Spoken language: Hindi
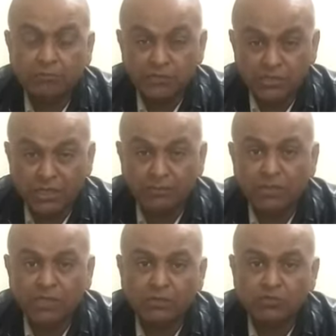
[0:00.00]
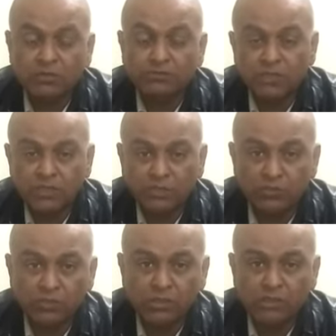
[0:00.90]
पंजाब में उस तब्दीली
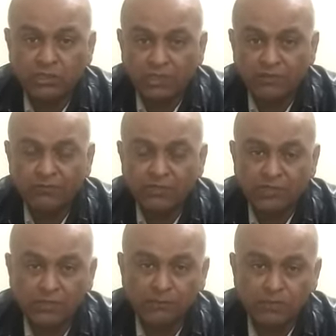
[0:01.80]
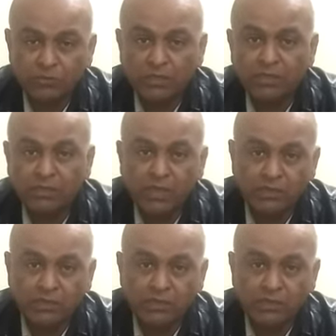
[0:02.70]
नून लीग काफली का आपस में